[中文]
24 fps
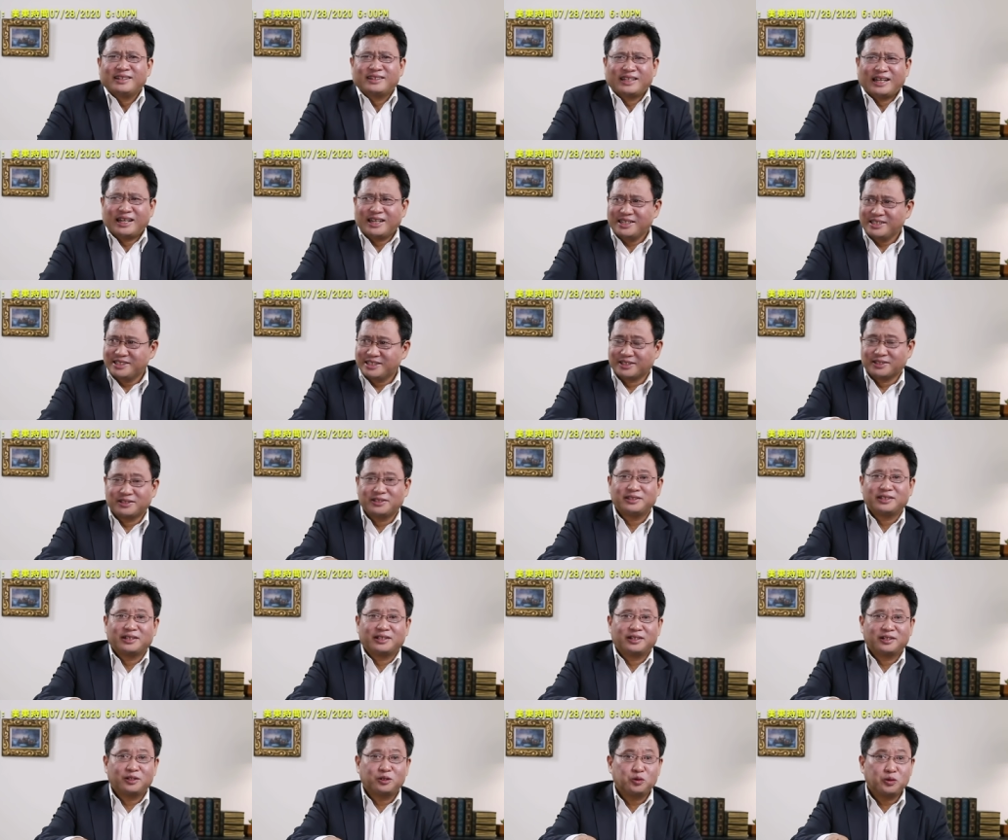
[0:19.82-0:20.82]
打小就
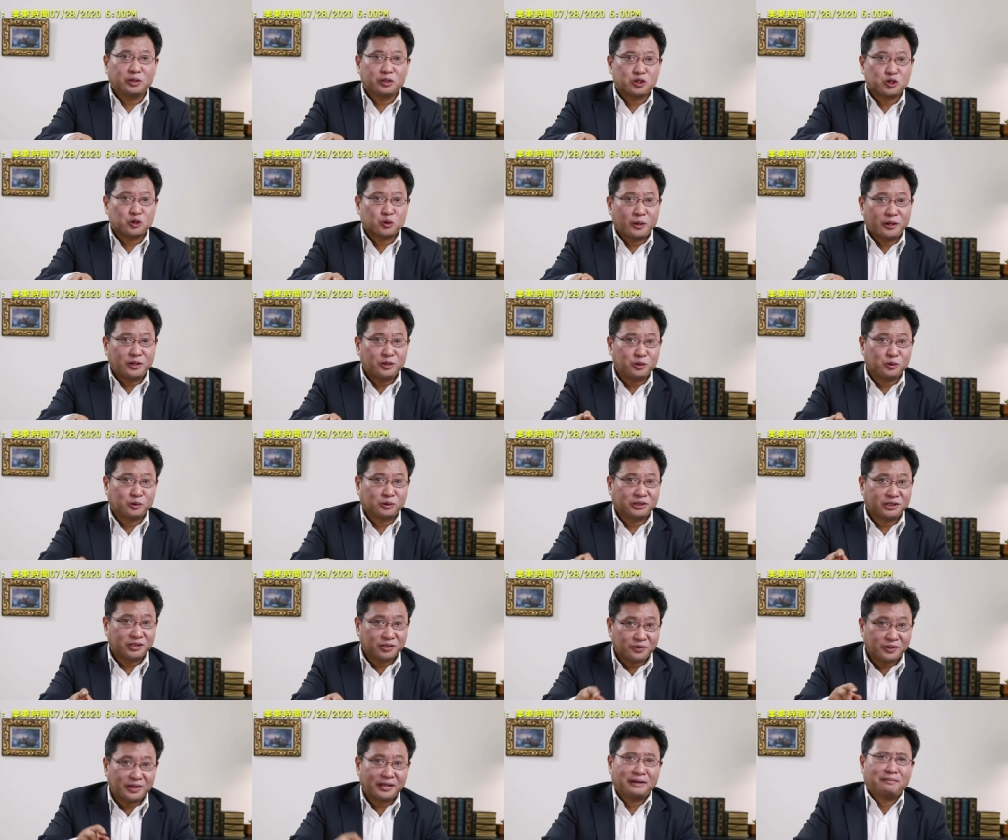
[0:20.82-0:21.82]
等于是对传统
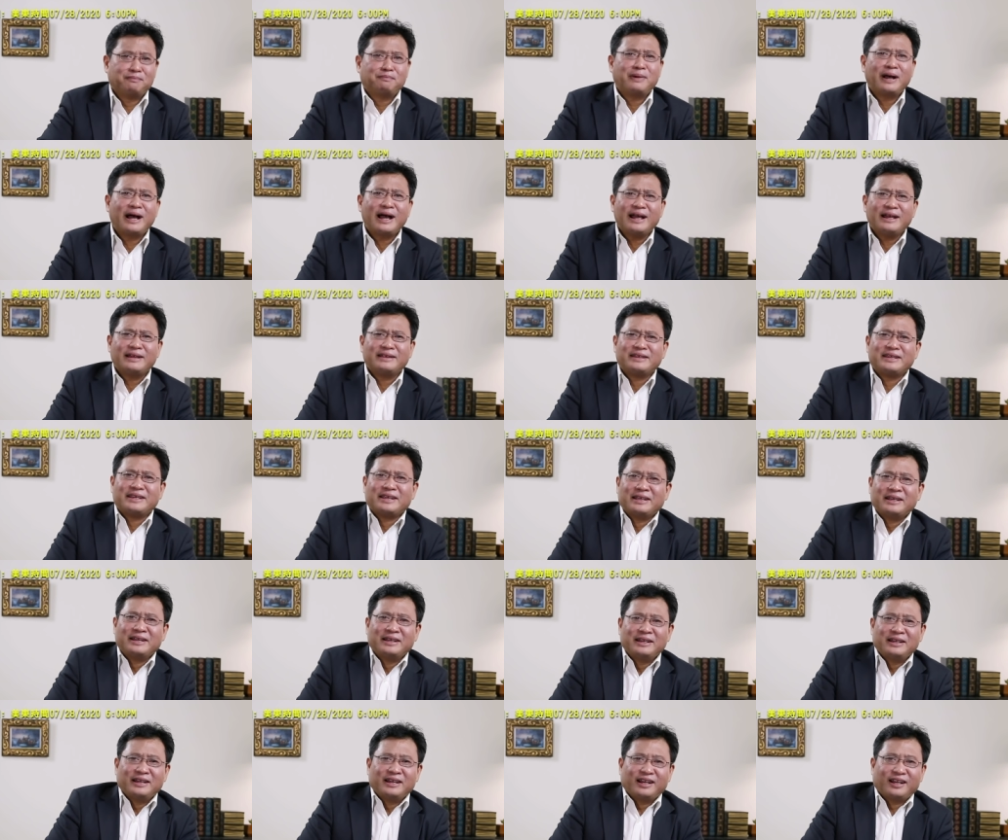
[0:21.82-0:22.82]
社会很叛逆，
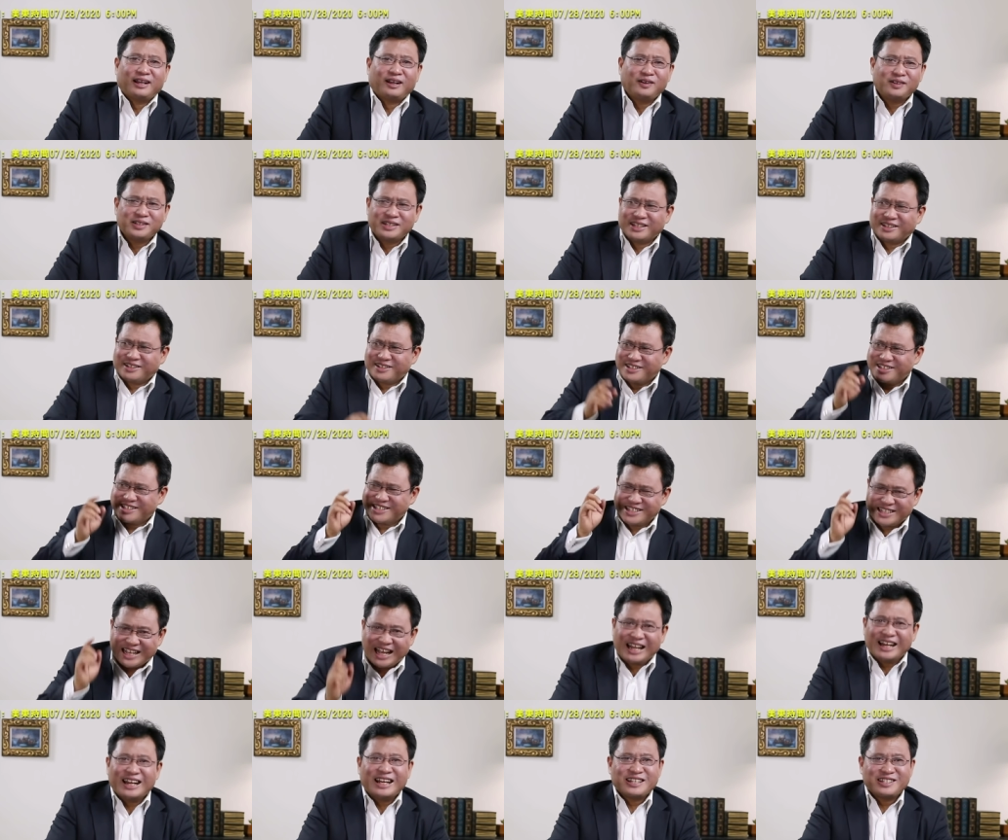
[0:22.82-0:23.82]
老想着
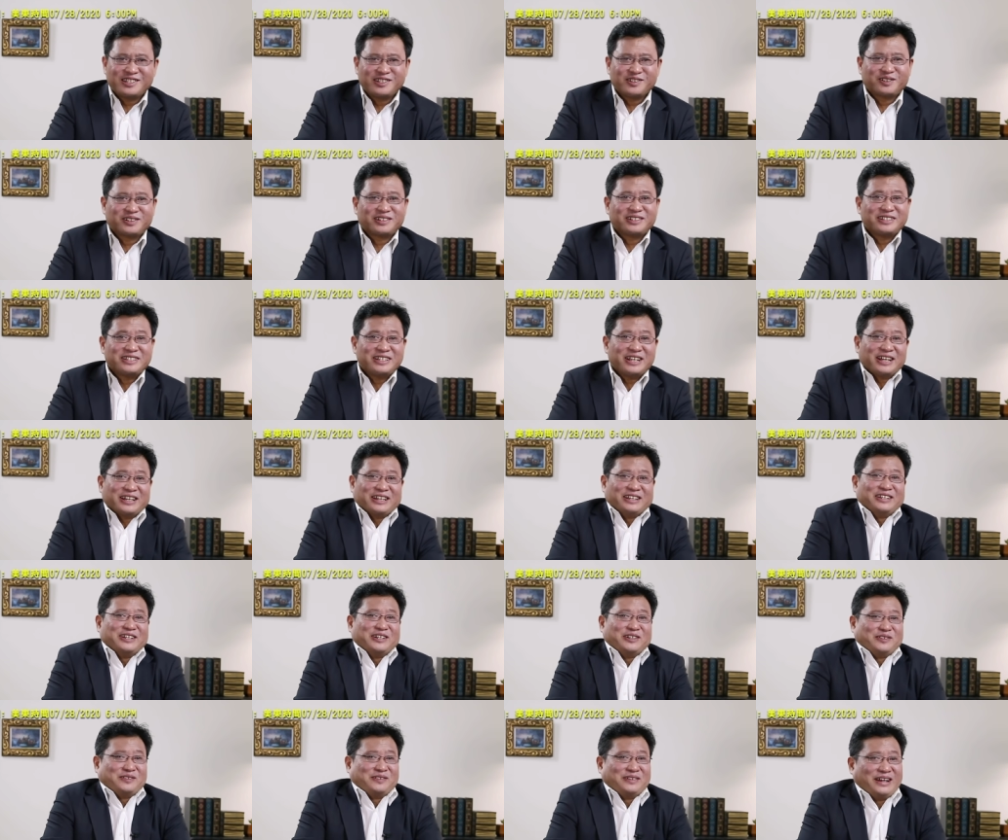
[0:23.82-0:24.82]
砸烂旧世界的
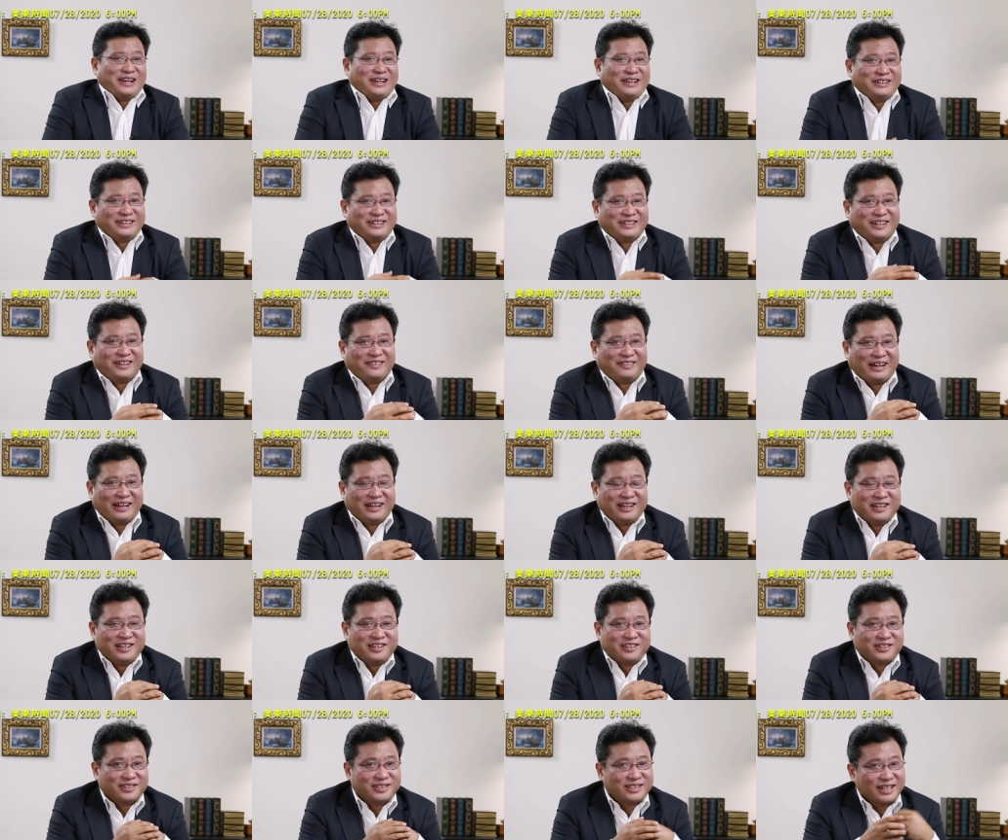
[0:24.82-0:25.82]
那种人，你知道吧？
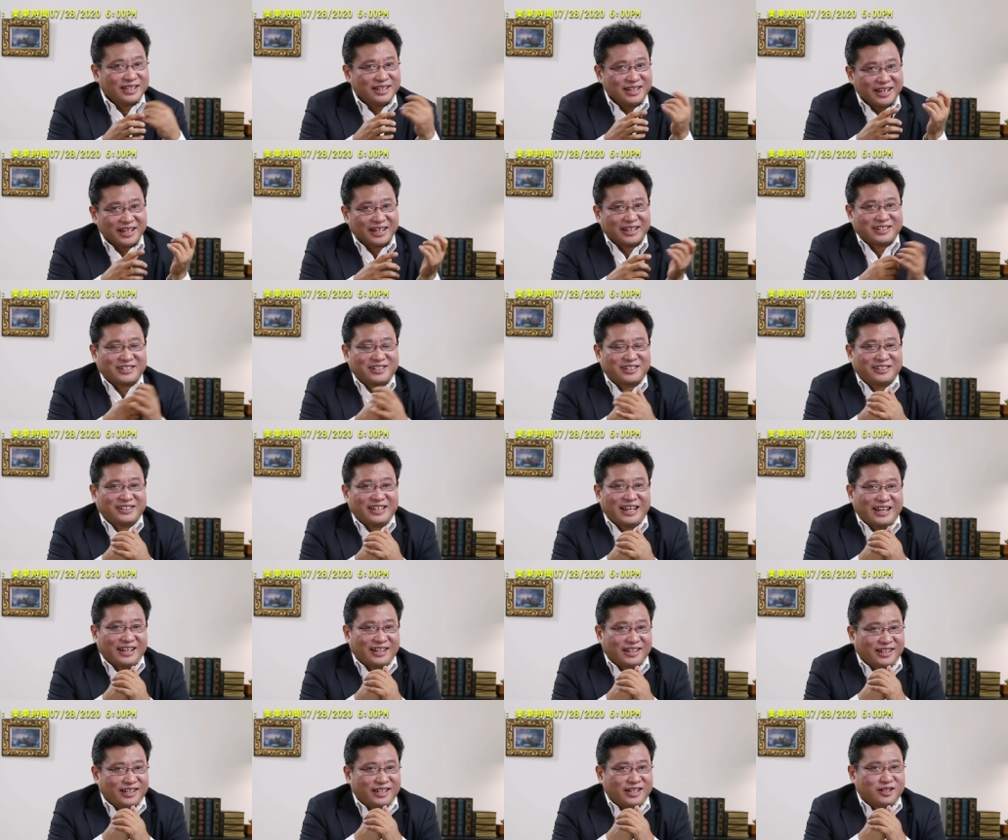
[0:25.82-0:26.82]
就在那个时代
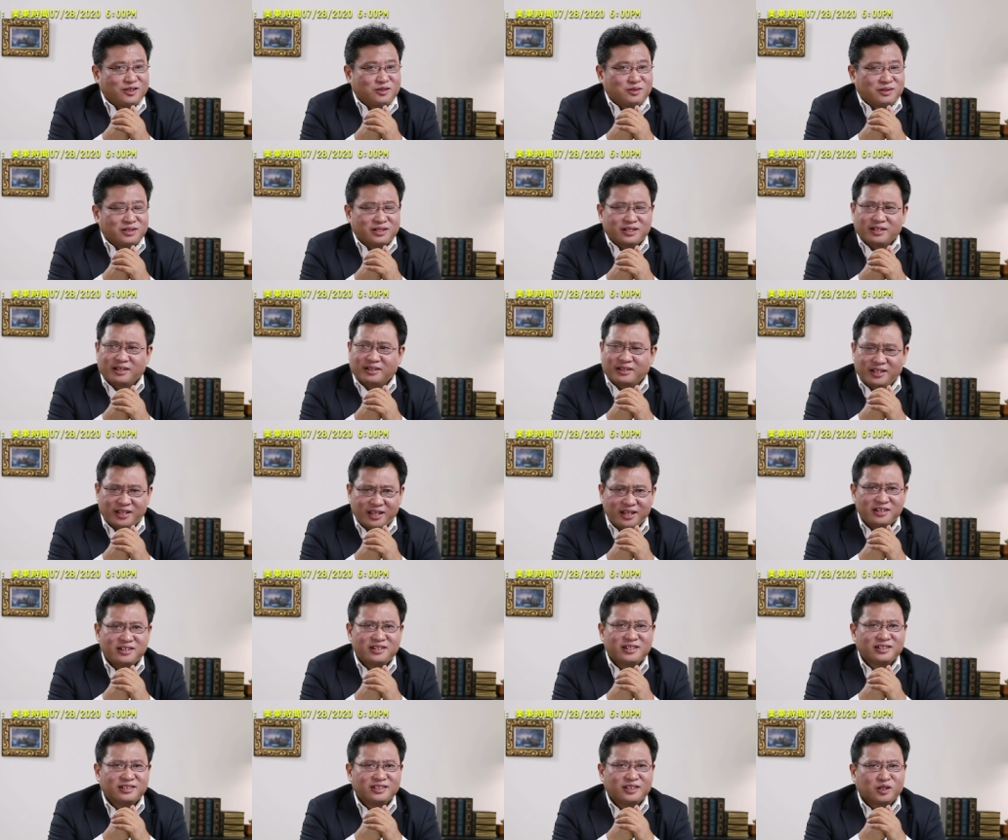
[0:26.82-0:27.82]
呢，可以说是一个
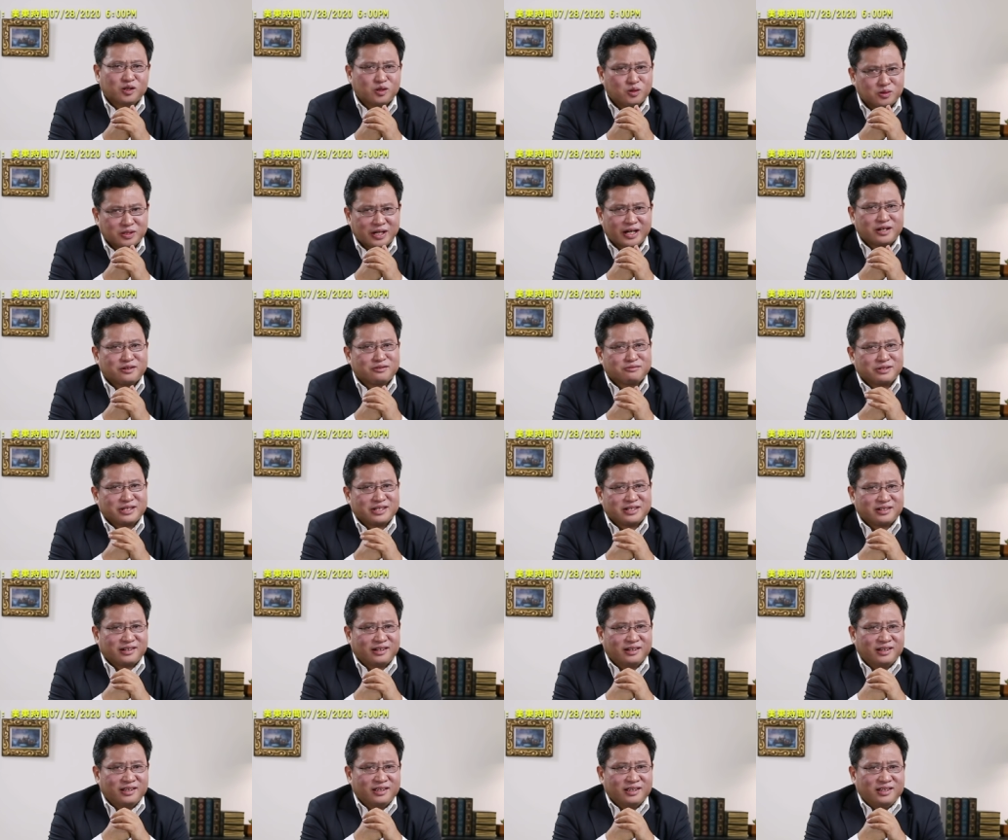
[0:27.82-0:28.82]
天生的共产主义者。